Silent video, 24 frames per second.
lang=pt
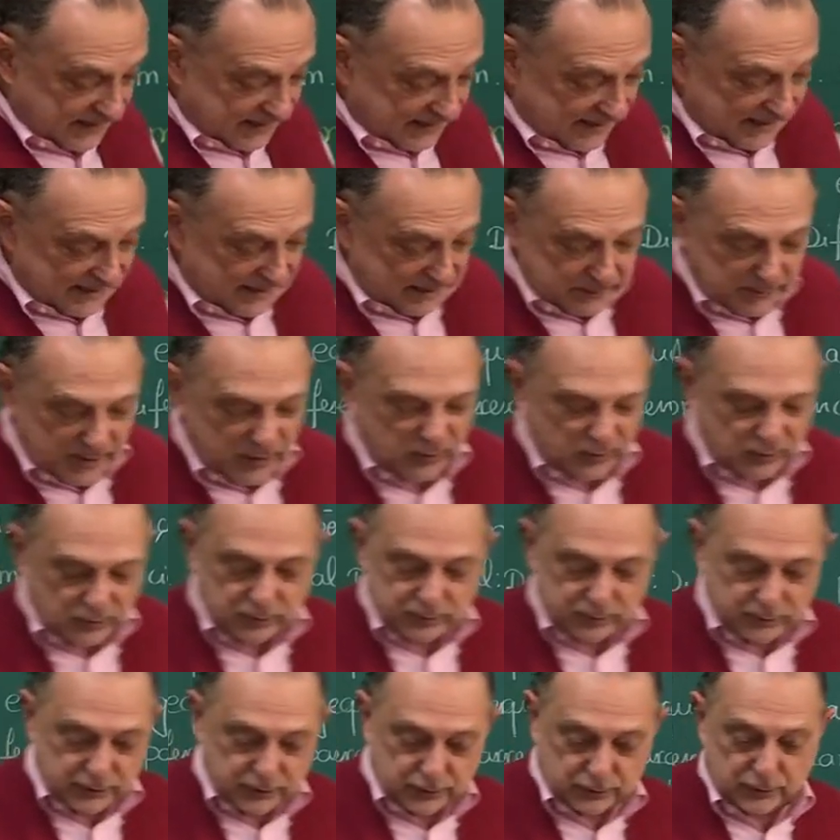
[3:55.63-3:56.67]
É meio,
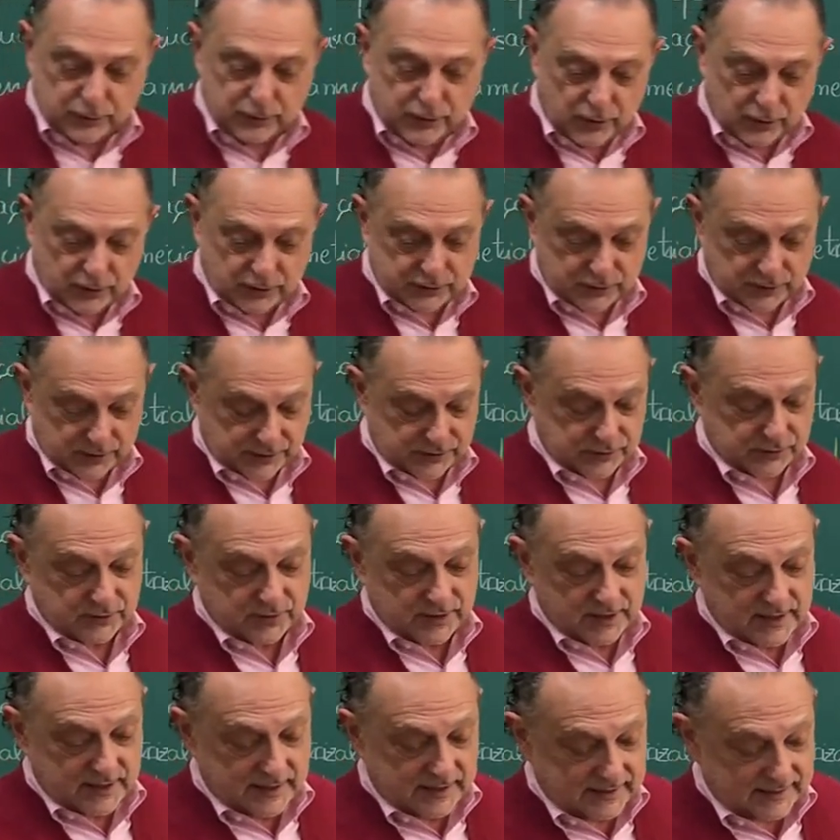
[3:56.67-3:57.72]
muito curioso isso.
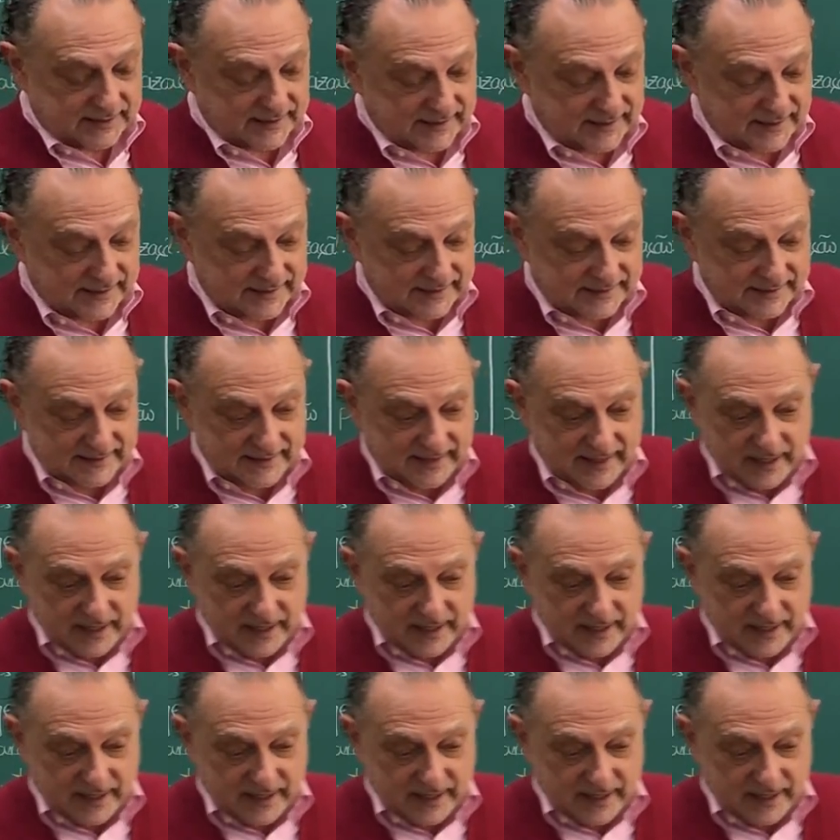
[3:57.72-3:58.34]
É,